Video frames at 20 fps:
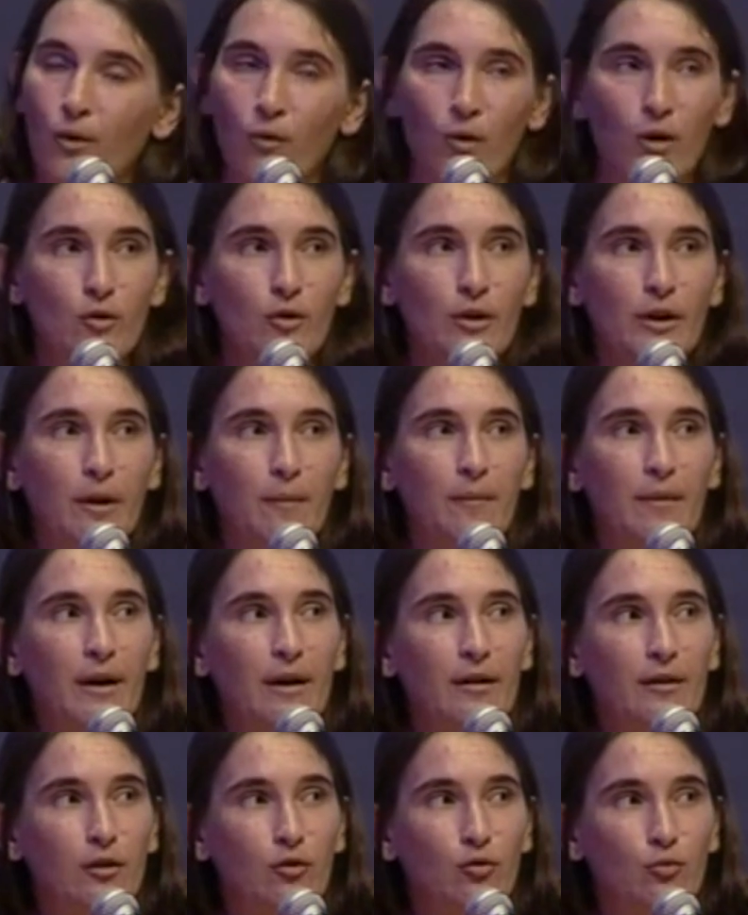Quello che a me
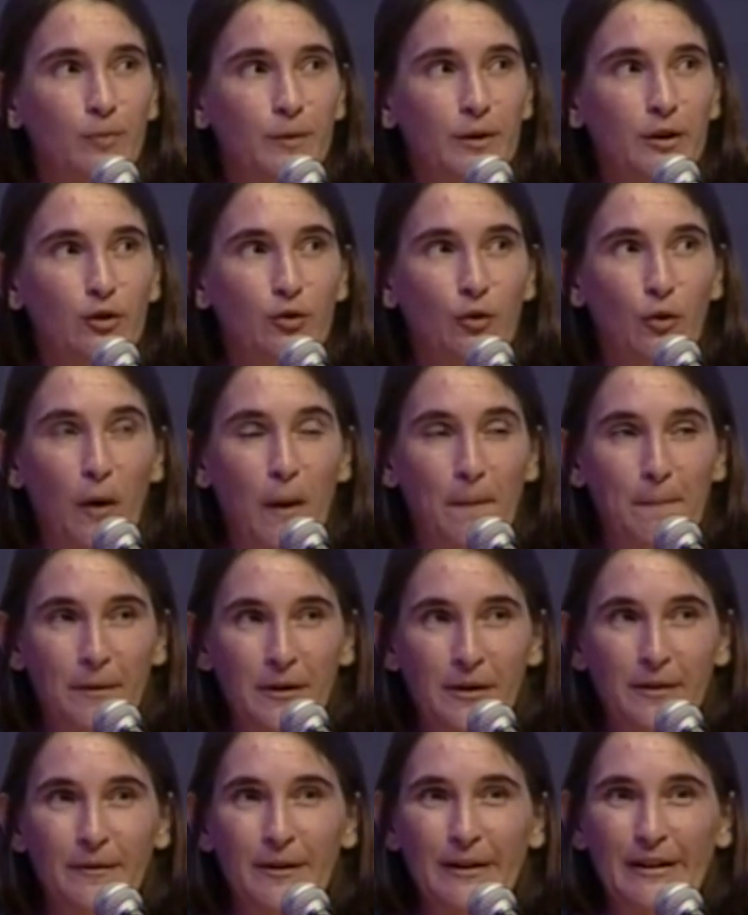ha stupito, la
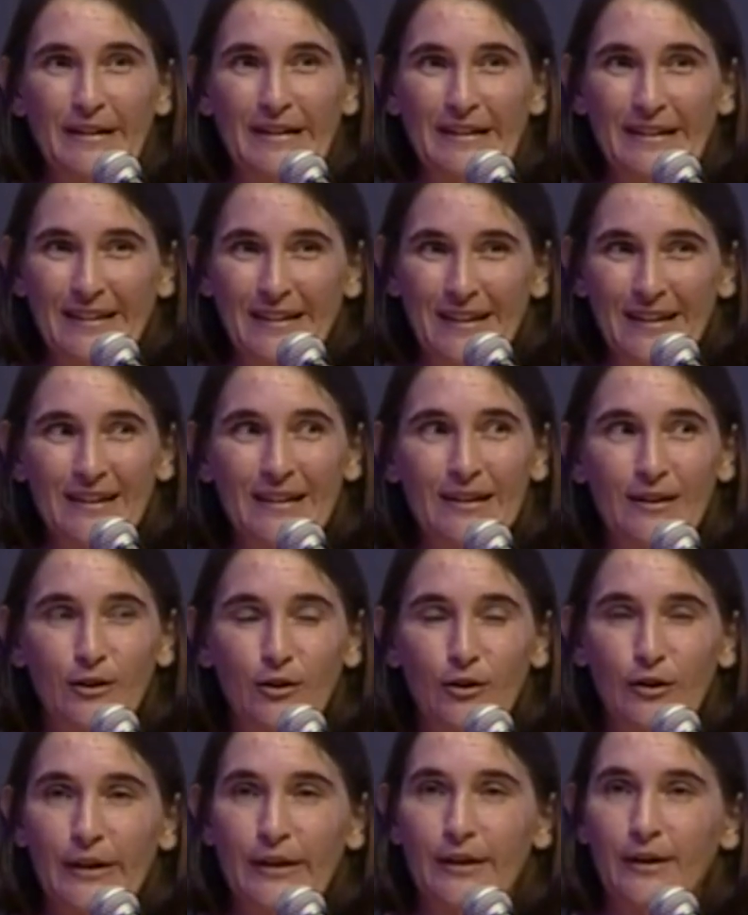prima delle tante
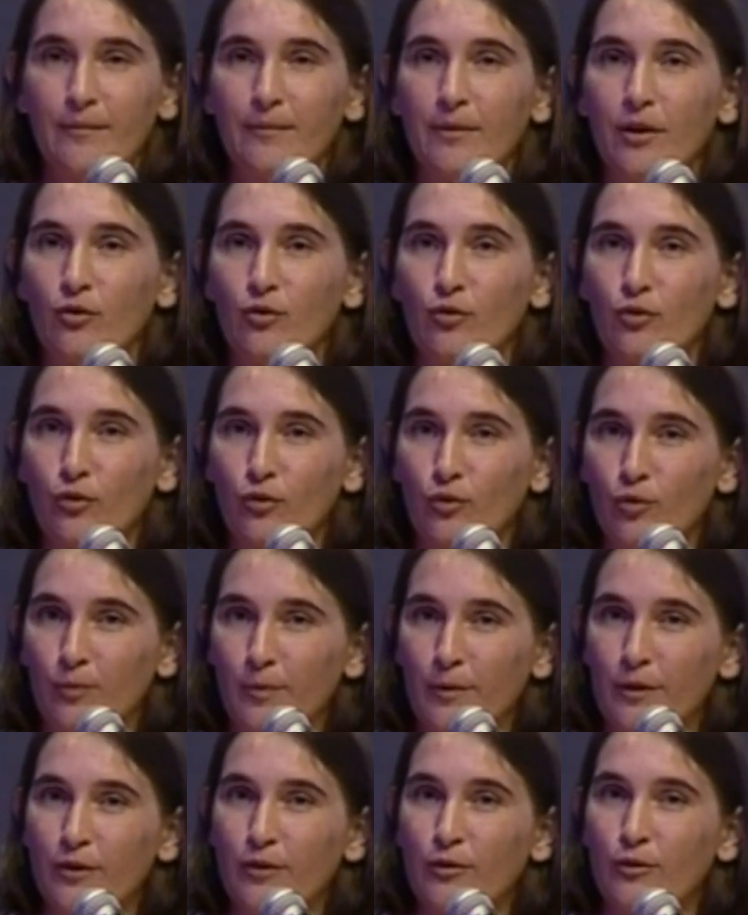cose che mi hanno
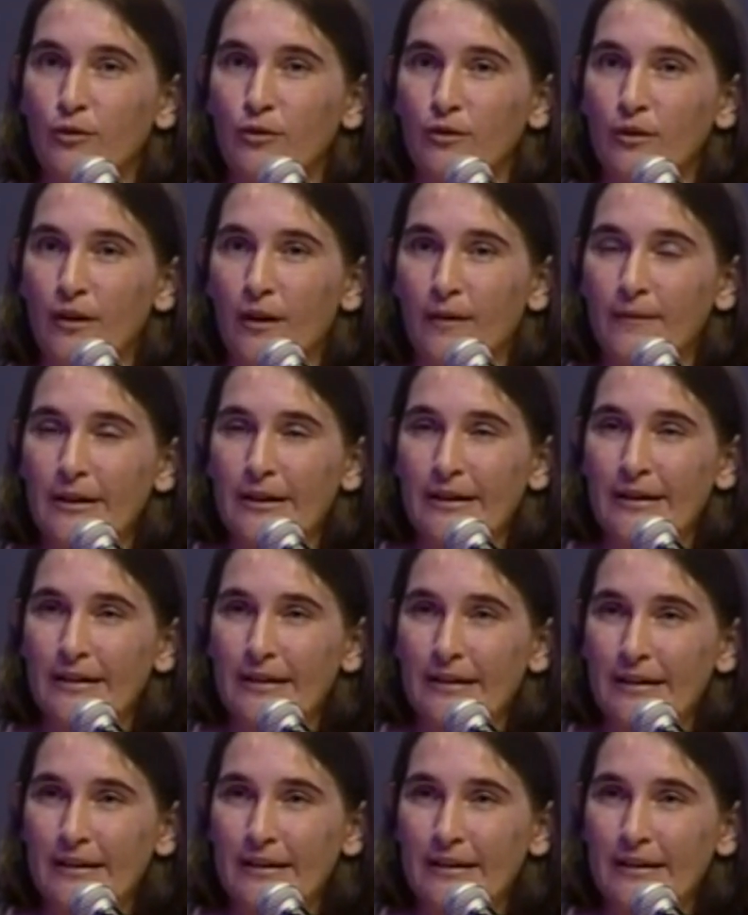stupito, la mattina